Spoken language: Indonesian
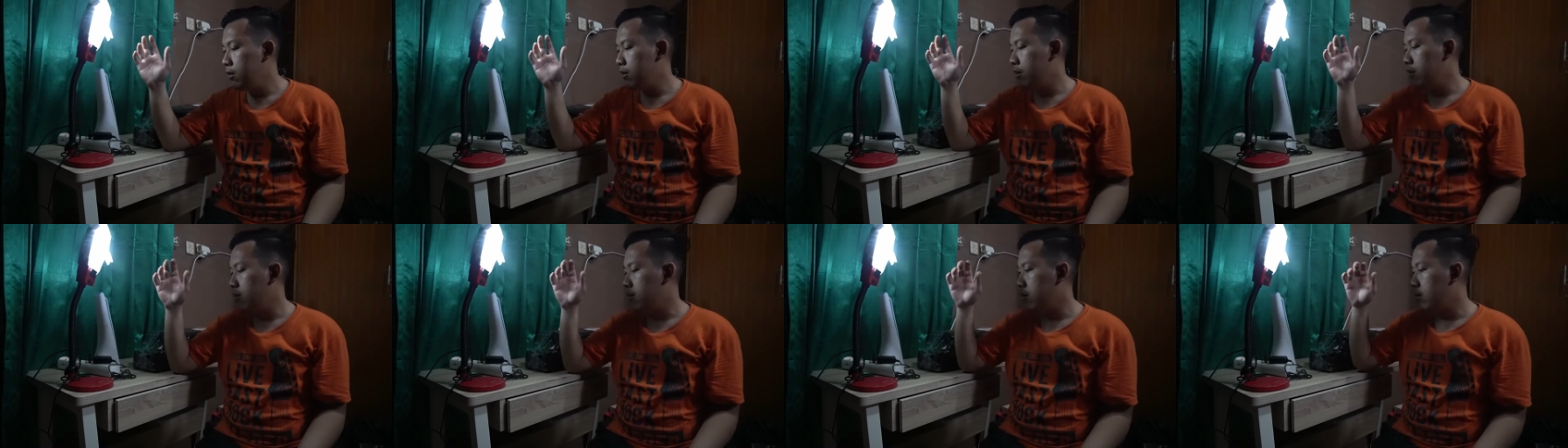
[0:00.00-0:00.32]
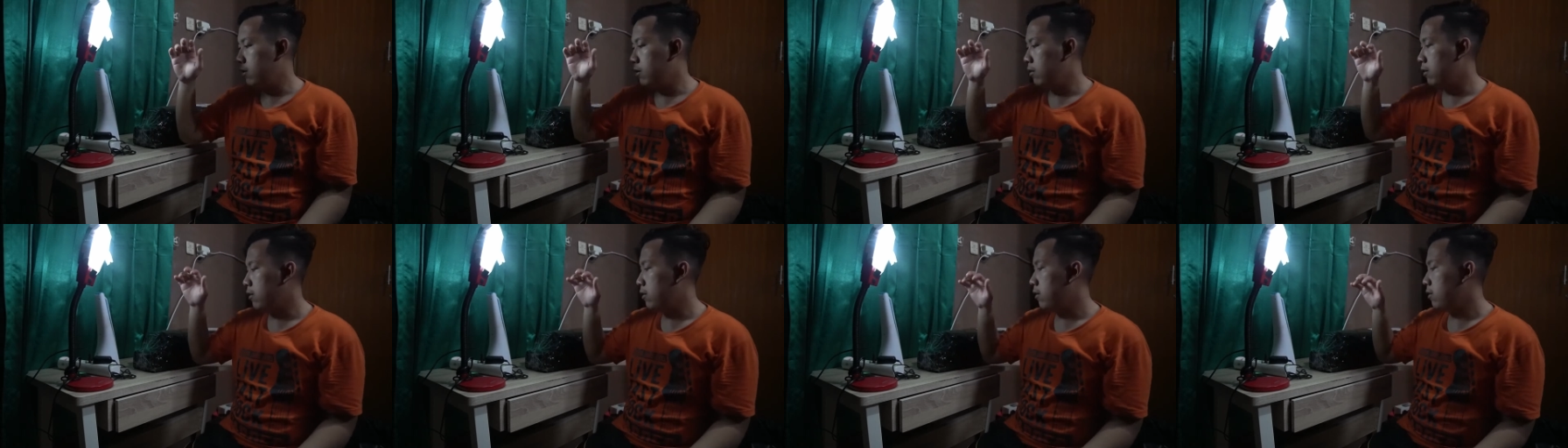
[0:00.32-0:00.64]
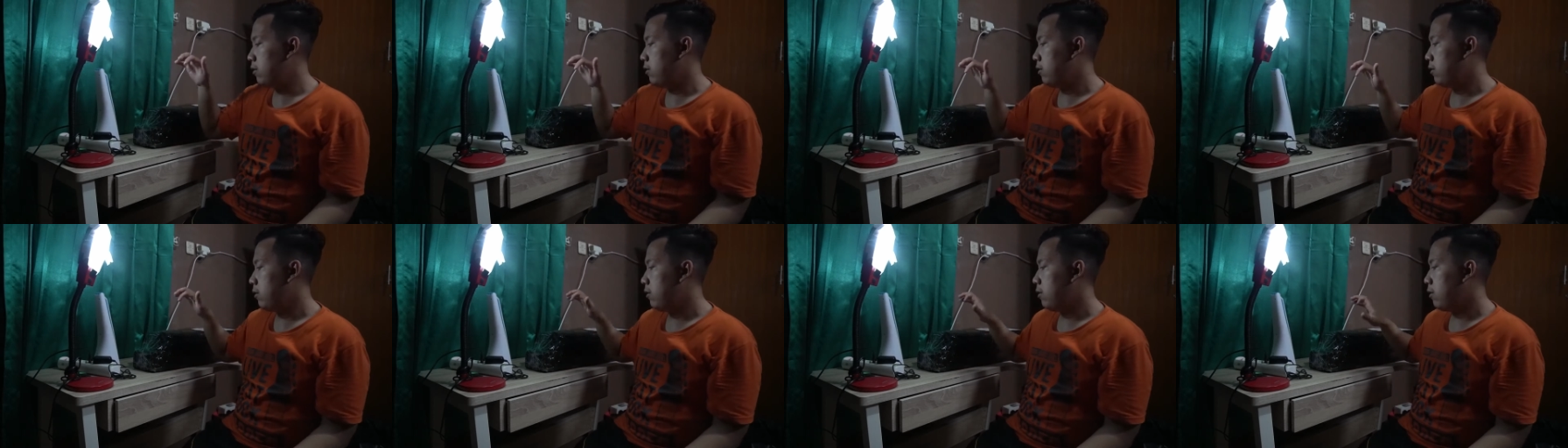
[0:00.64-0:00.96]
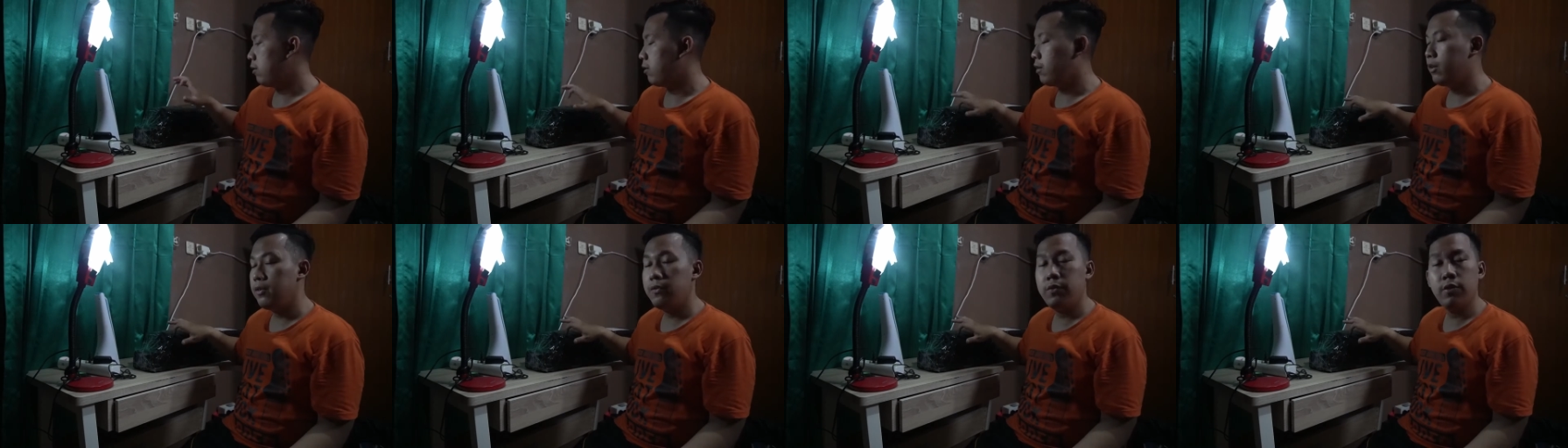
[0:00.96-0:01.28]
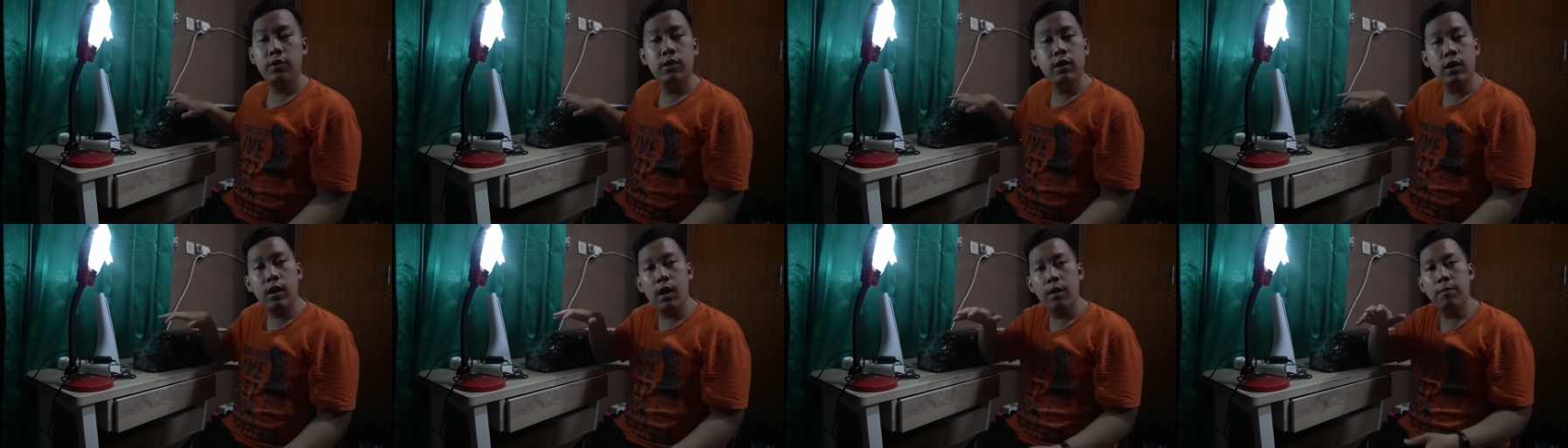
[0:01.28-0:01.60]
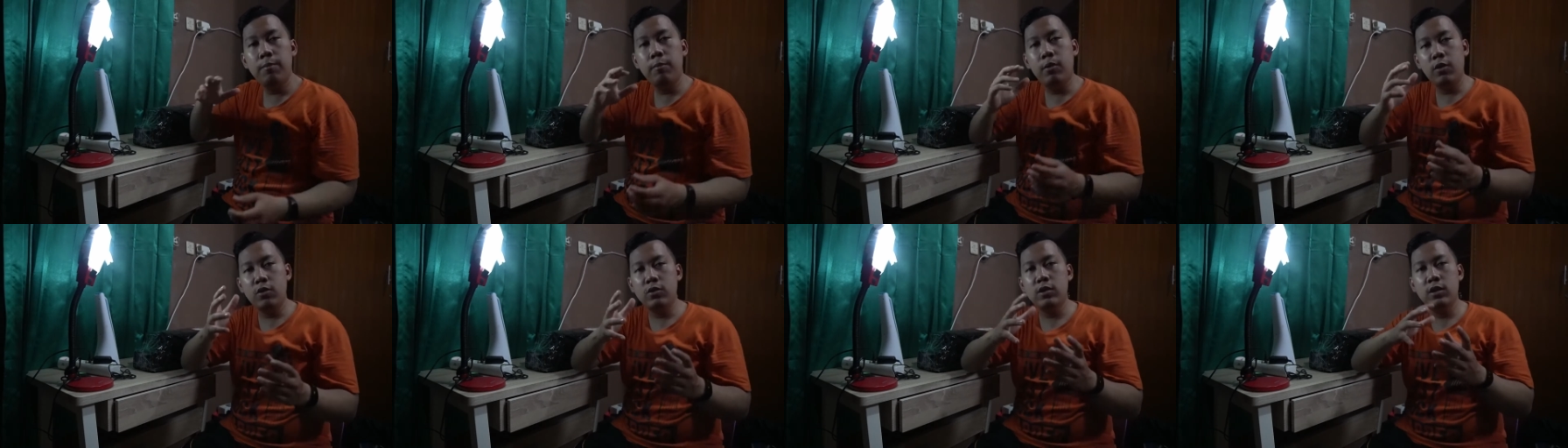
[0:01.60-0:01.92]
uh, review
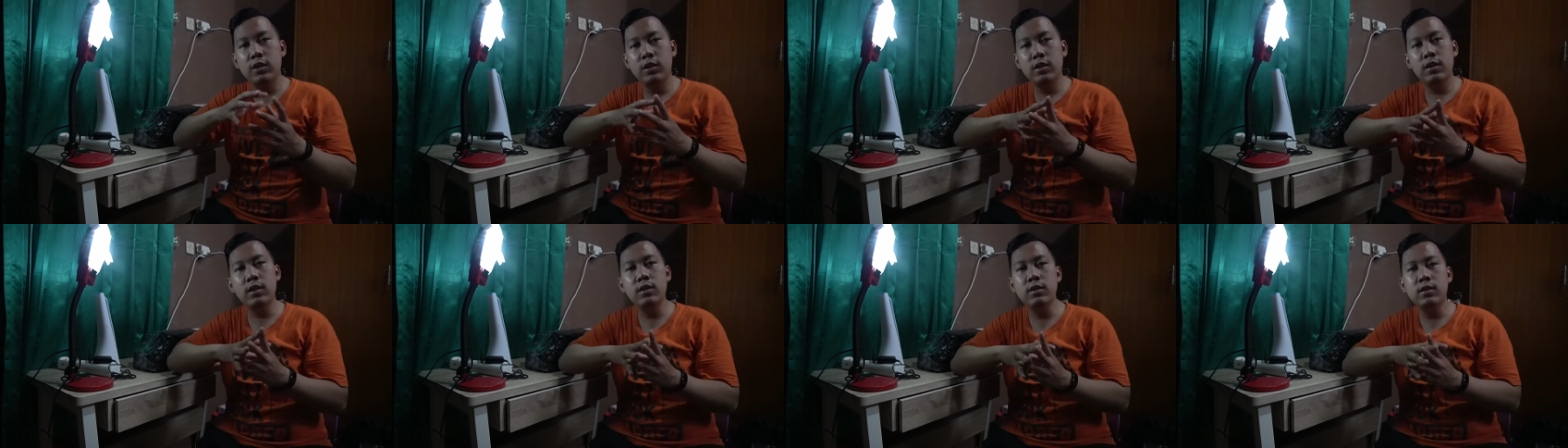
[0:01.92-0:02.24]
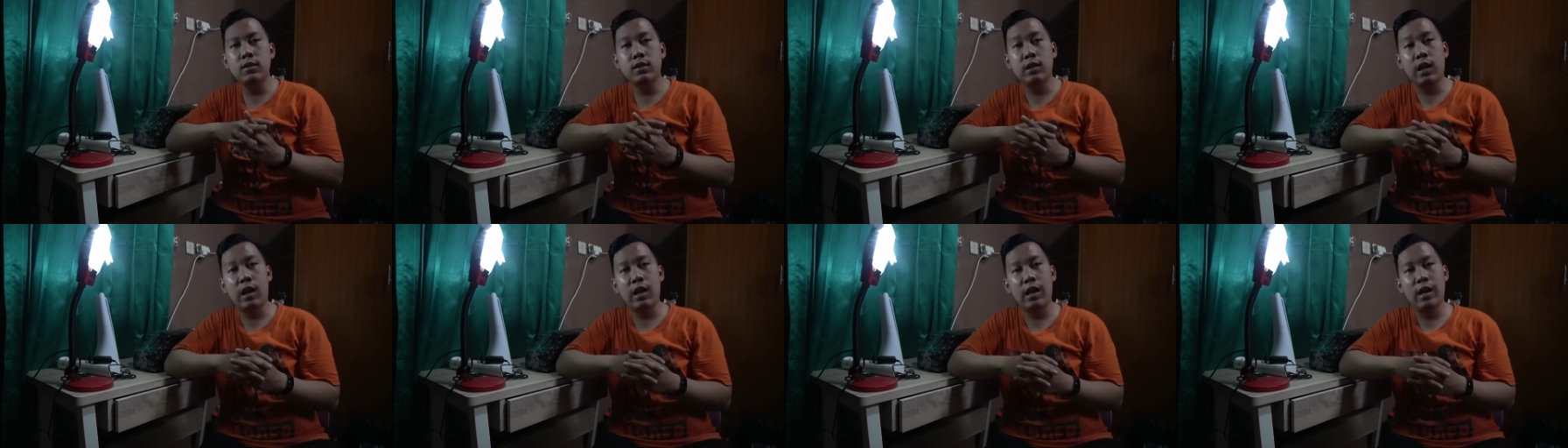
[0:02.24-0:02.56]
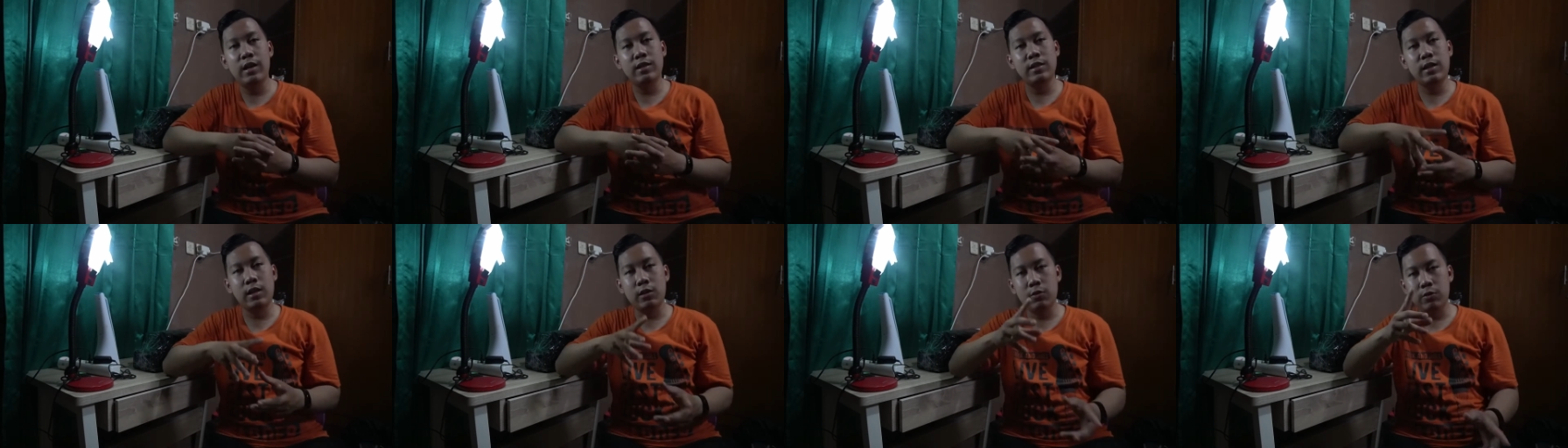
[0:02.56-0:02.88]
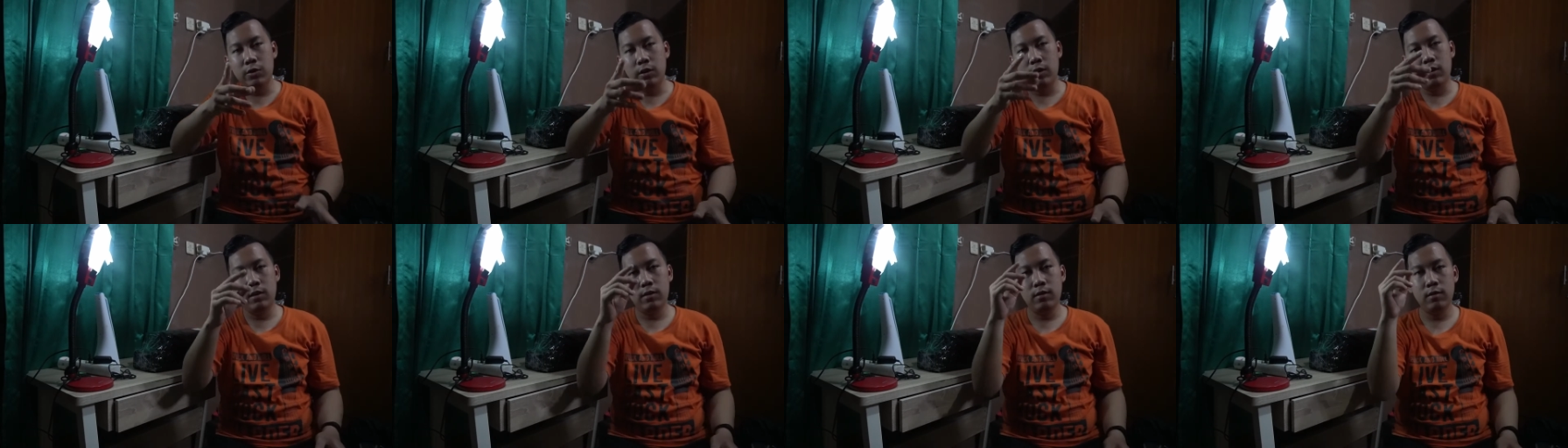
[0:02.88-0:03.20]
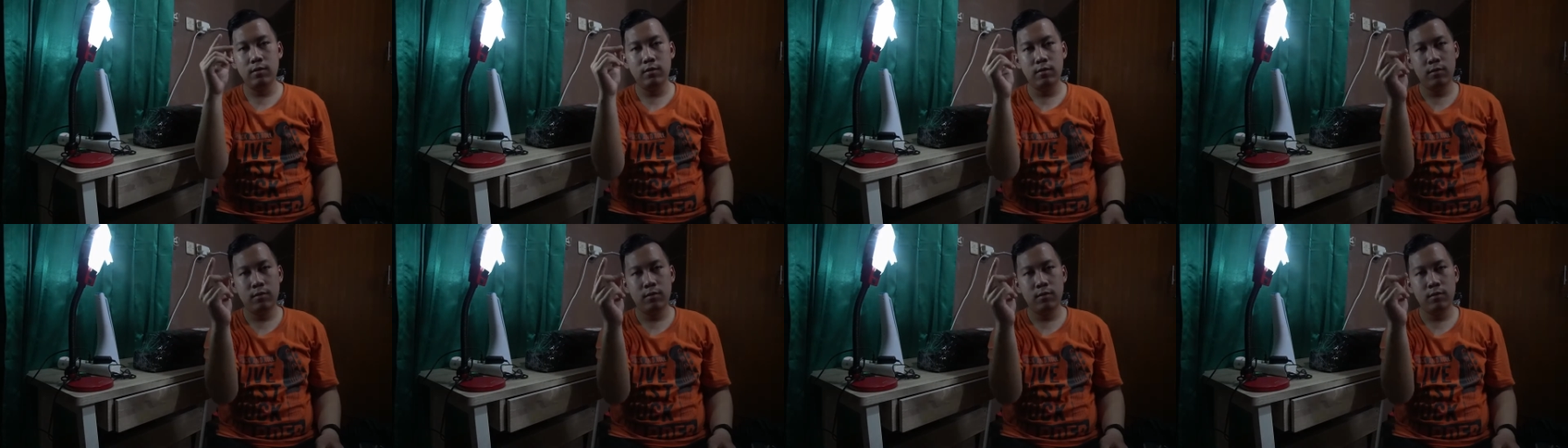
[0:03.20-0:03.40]
dan unboxingnya setelah yang satu ini